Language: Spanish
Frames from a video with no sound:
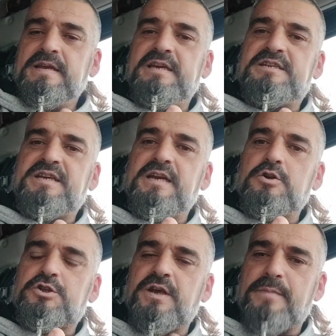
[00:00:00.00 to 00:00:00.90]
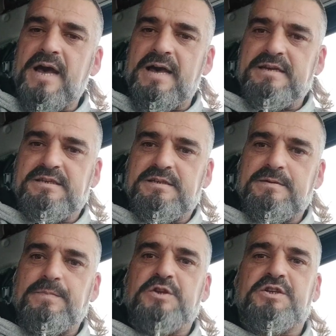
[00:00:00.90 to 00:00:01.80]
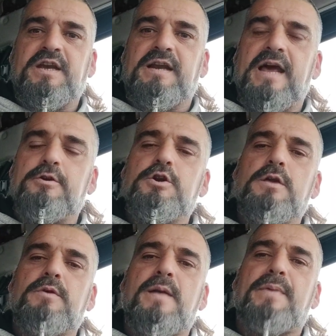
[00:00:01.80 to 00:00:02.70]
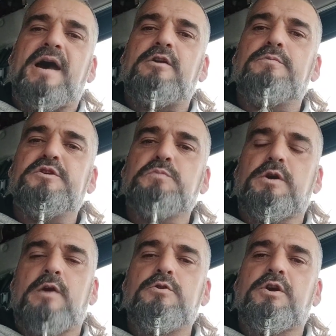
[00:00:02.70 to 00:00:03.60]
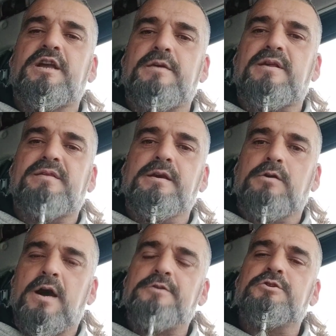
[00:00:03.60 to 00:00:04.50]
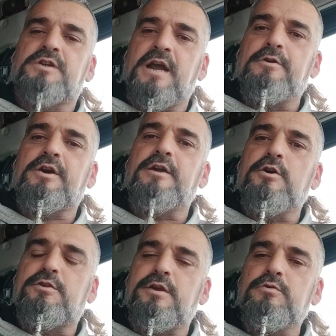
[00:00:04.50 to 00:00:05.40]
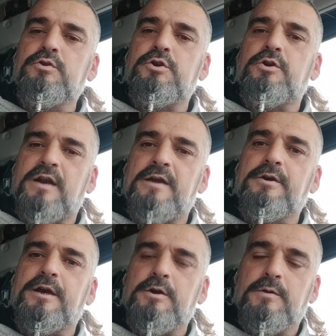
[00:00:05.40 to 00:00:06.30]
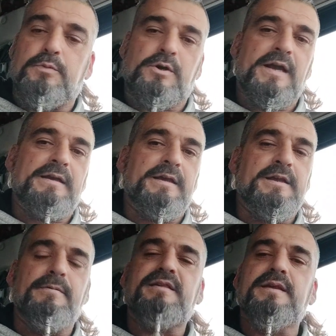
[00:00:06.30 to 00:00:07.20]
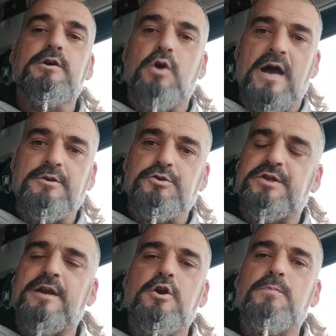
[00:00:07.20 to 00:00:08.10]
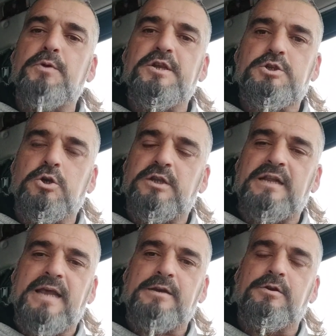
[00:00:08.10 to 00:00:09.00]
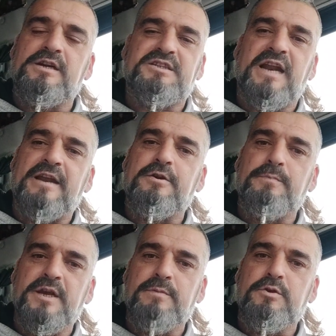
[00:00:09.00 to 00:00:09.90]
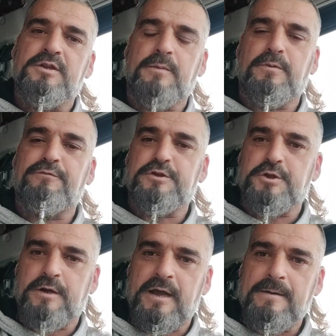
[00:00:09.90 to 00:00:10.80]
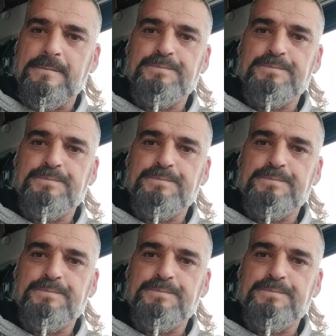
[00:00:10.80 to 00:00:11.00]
Y si los demás, es que claro, no le voy a pagar lo mismo que a uno que lleva cinco años. Claro que no, Cenutrio, claro que no, porque al que lleva cinco años ya no lo puedes contratar con el salario mínimo interprofesional.